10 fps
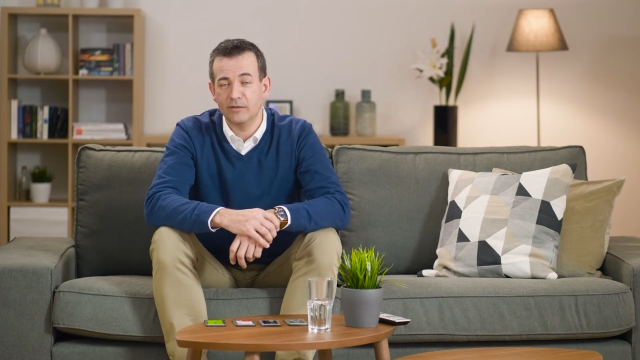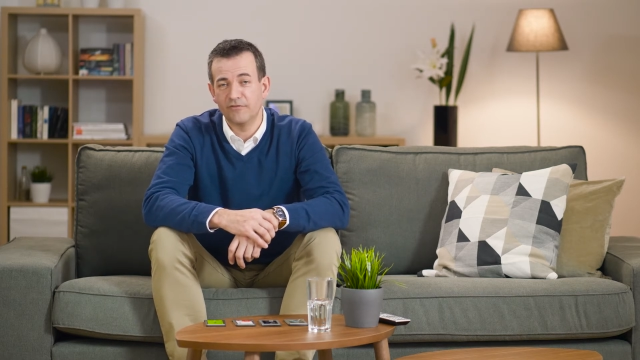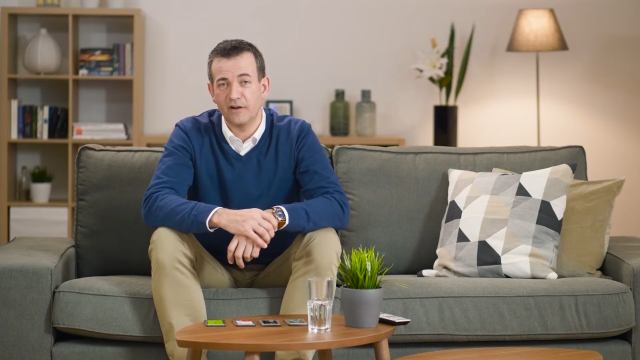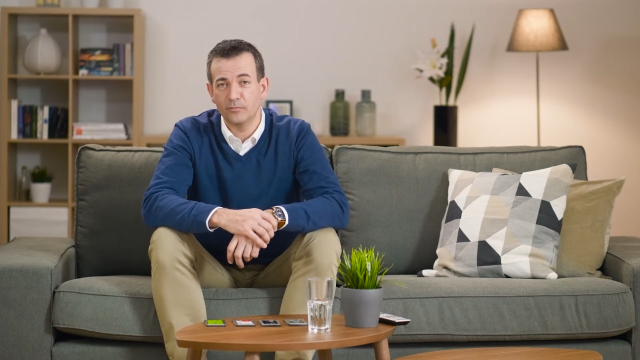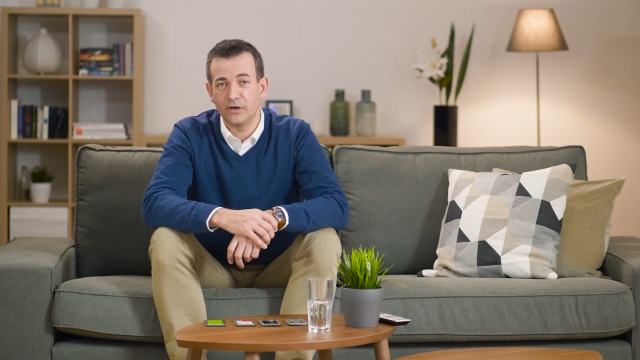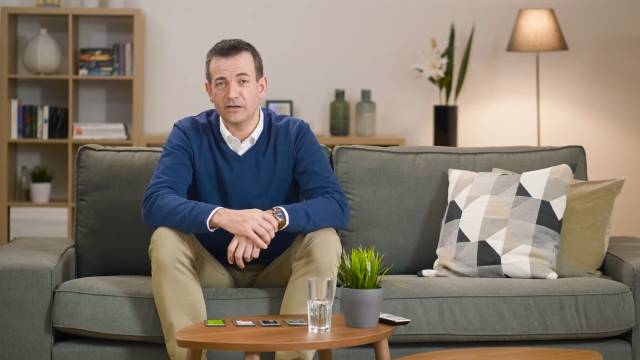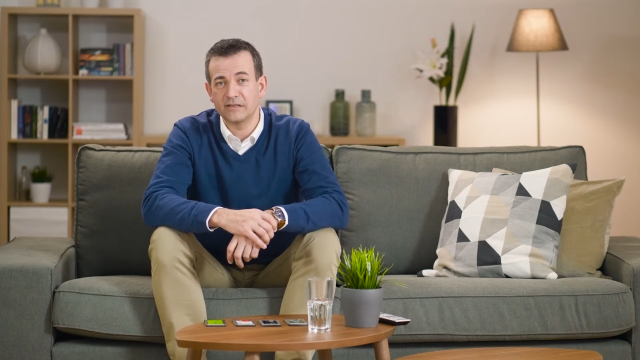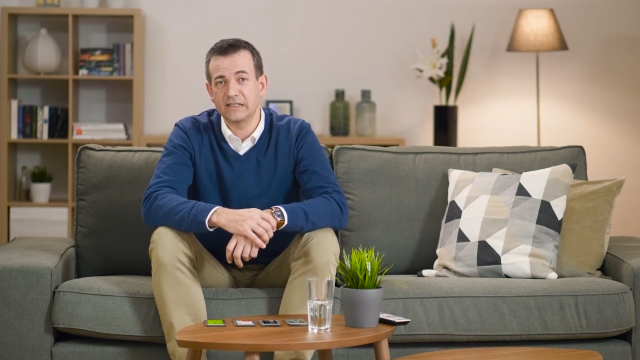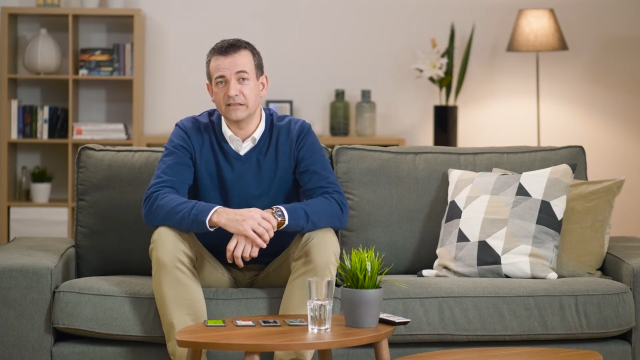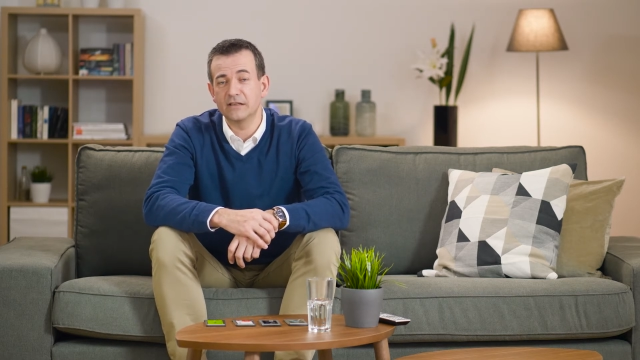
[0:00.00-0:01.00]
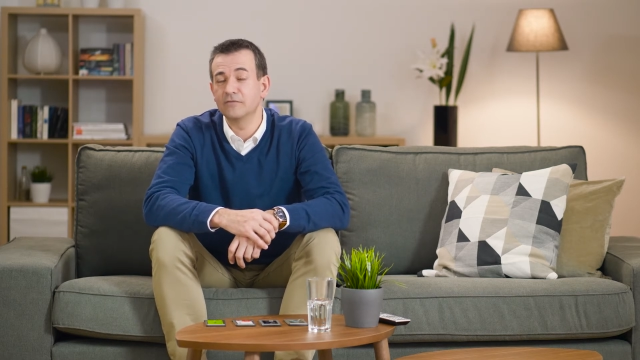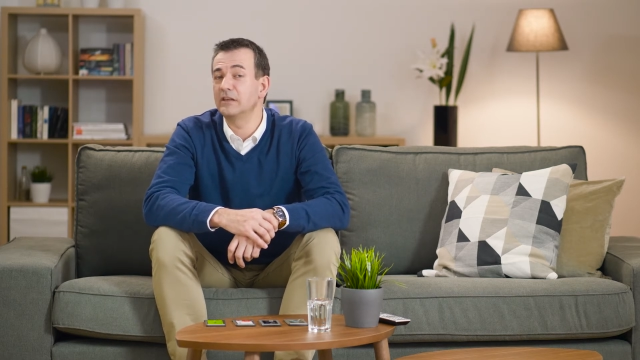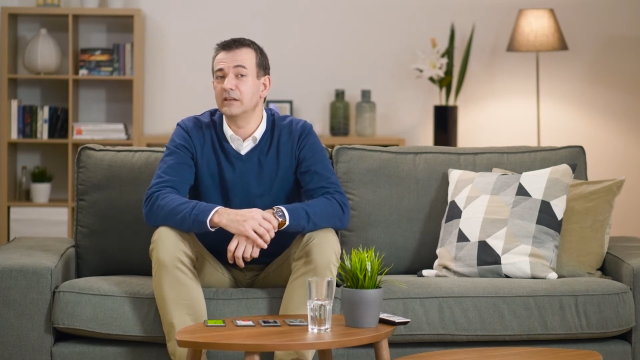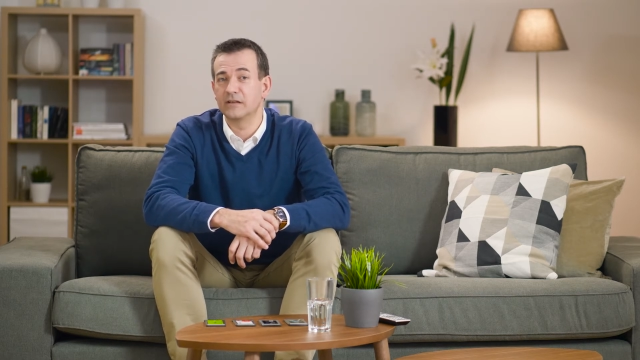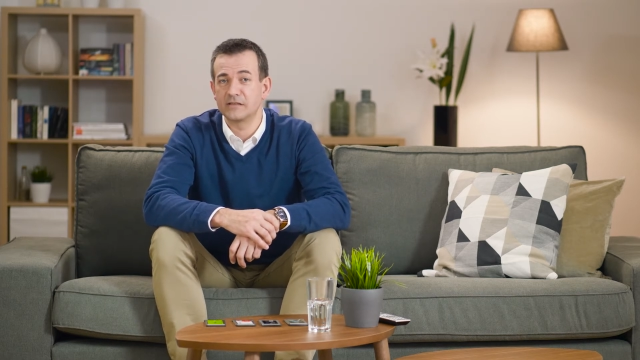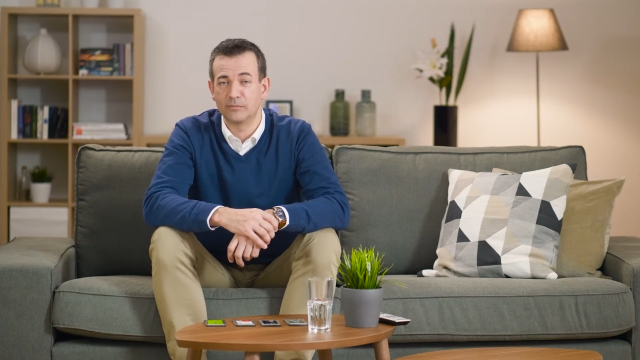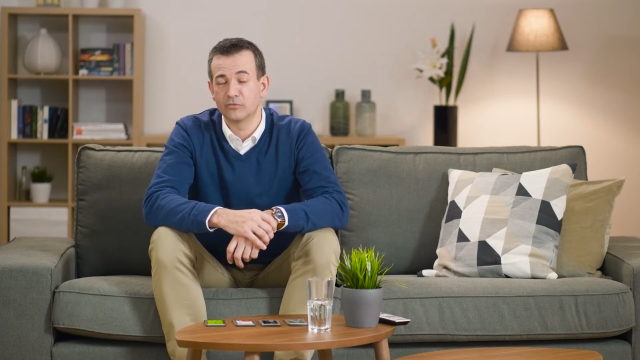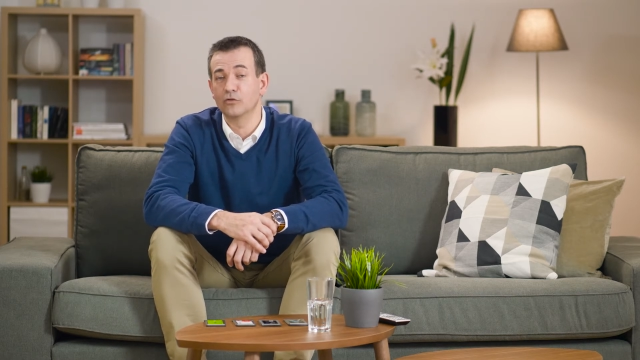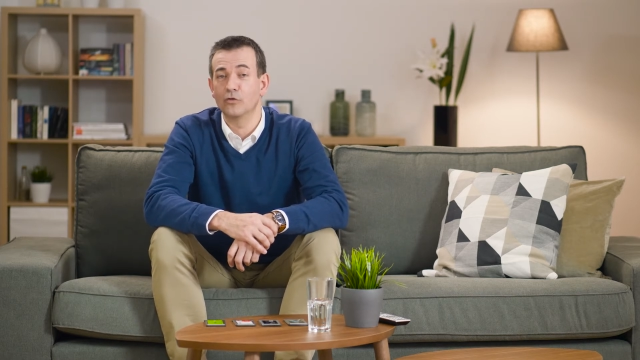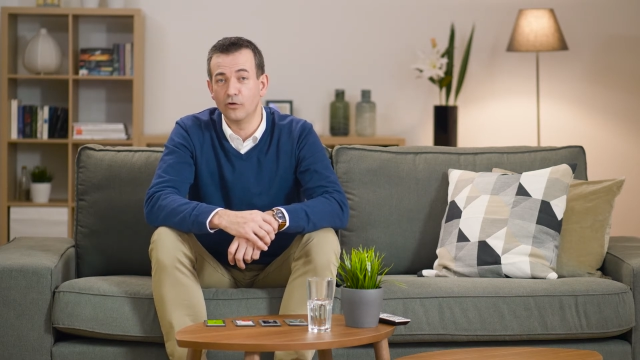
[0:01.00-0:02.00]
empfangbare Sender wie den
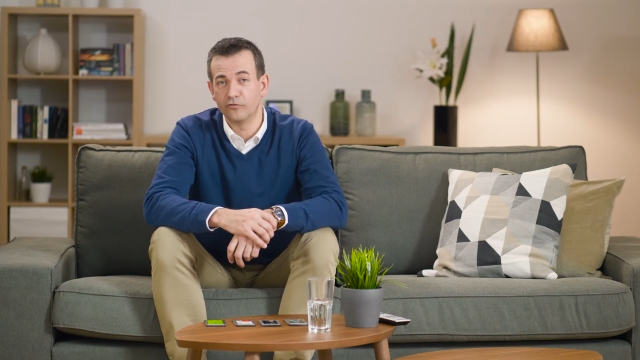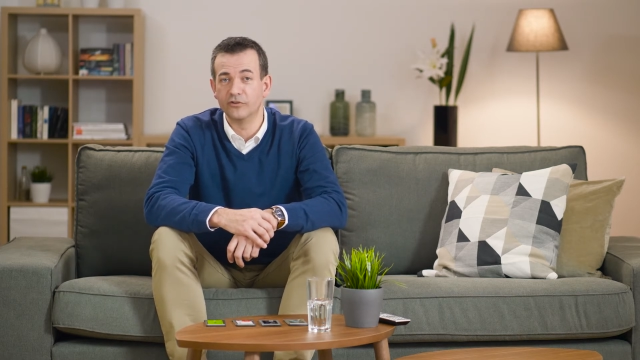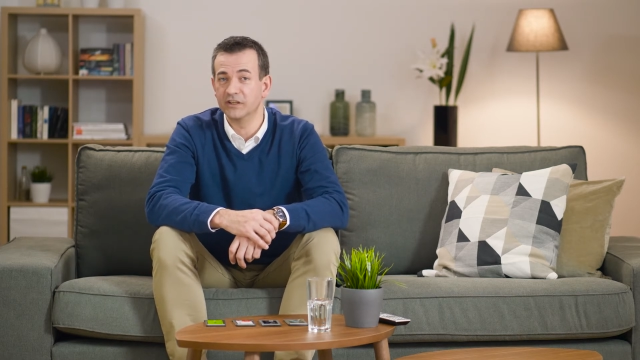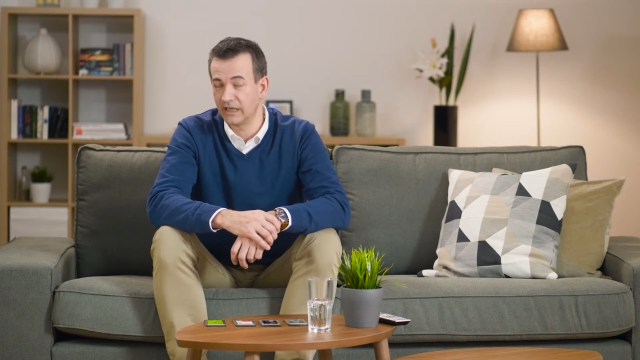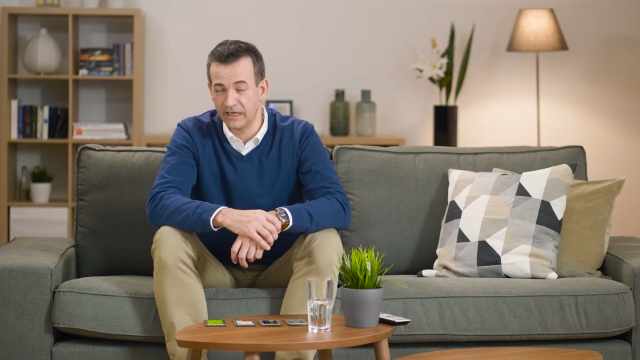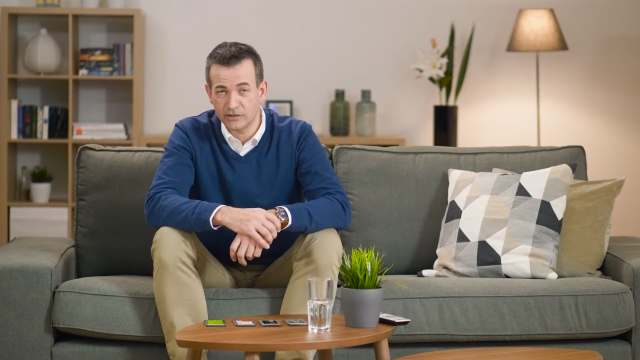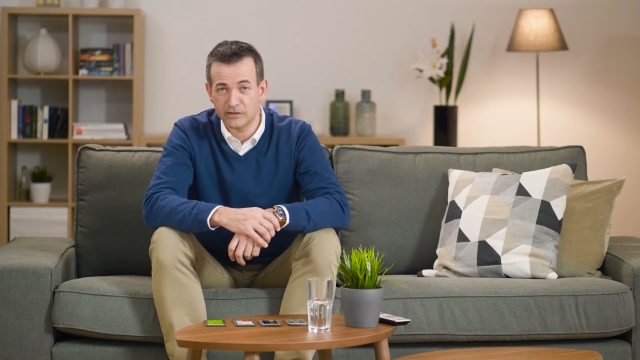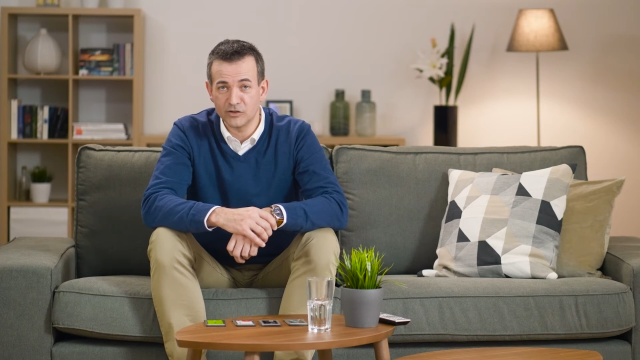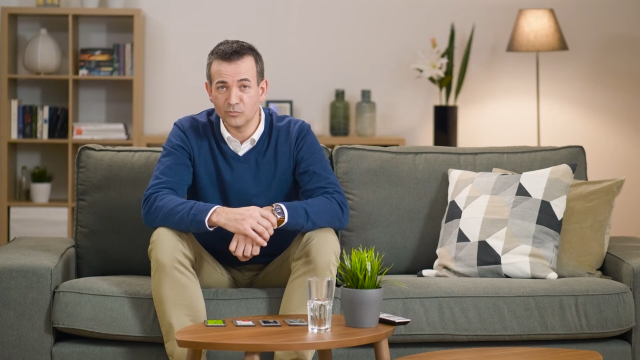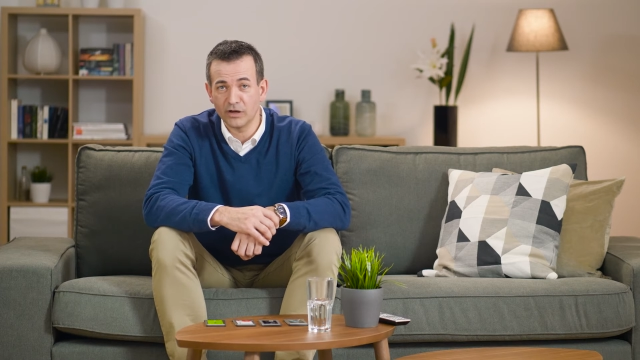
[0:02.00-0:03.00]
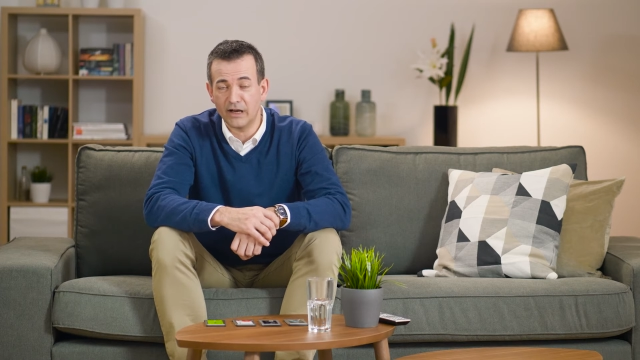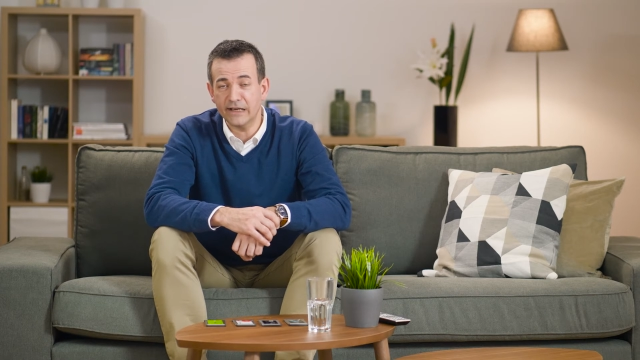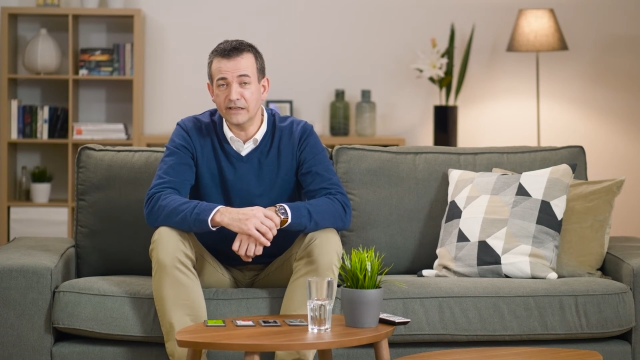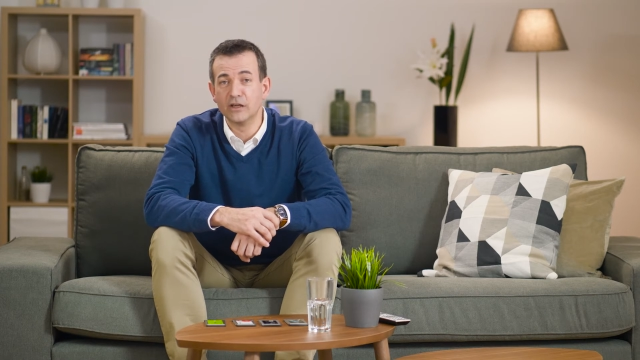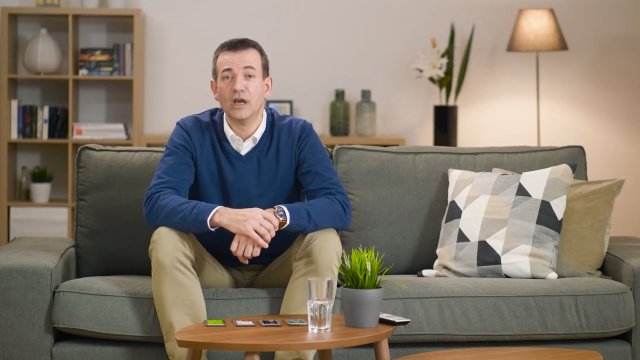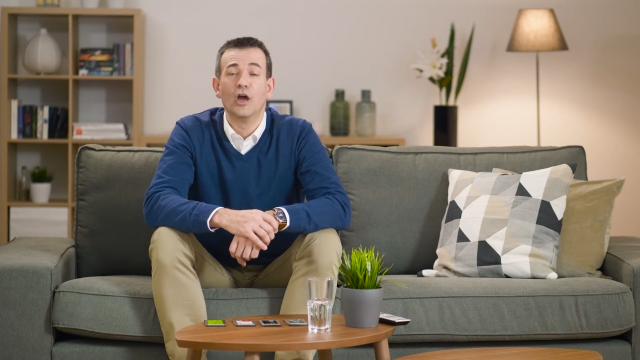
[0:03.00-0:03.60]
gesamten öffentlich-rechtlichen Bereich Bereich